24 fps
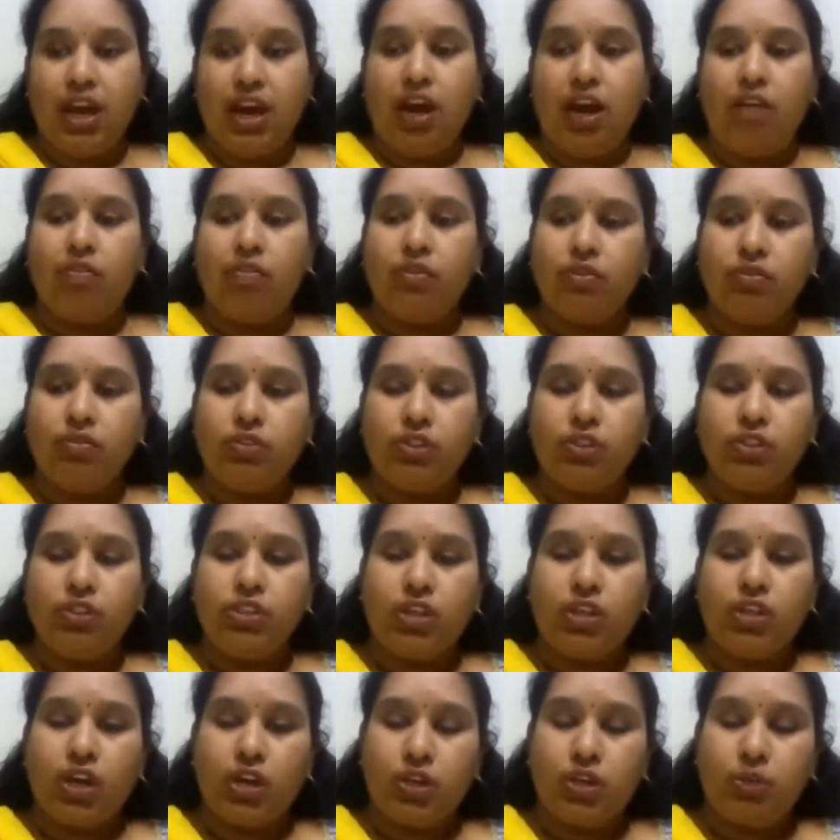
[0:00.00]
அவரும் வந்து
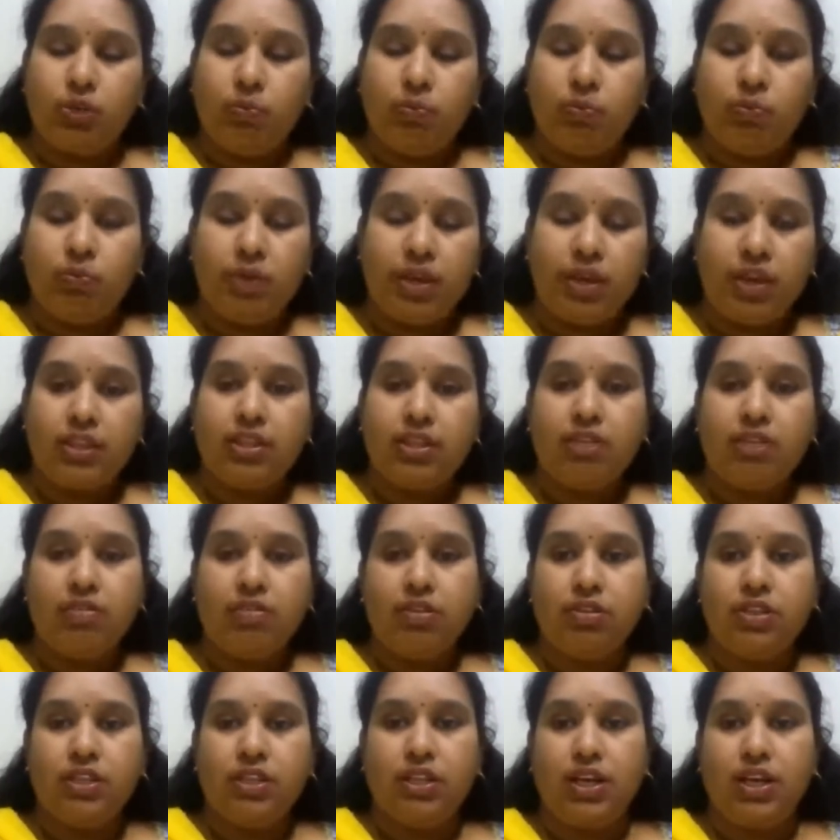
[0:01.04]
கடுமையா தவம்
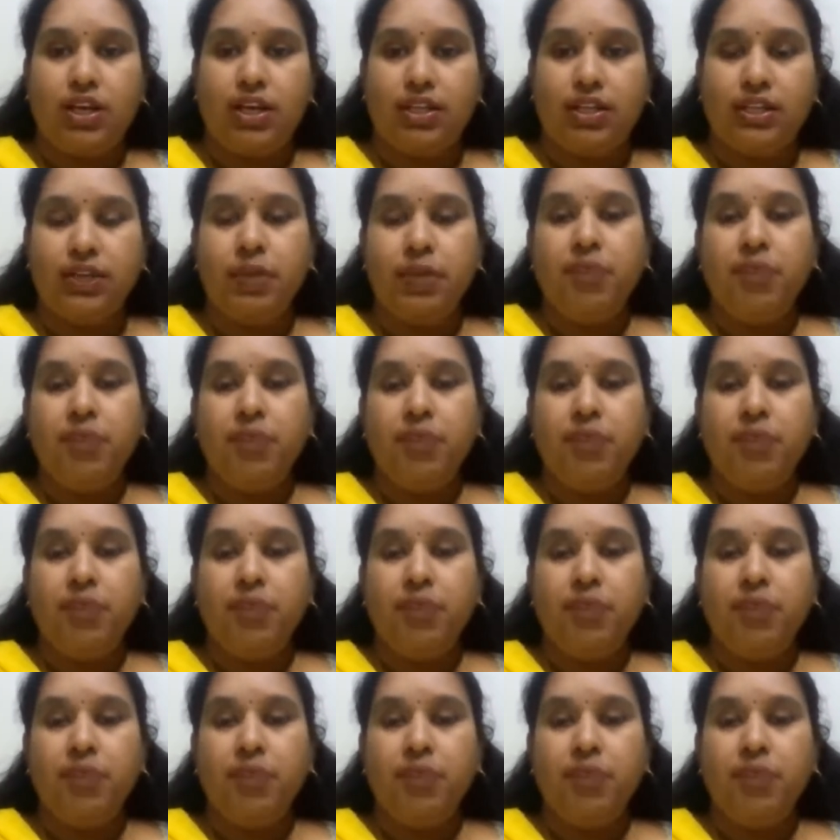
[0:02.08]
இருக்காரு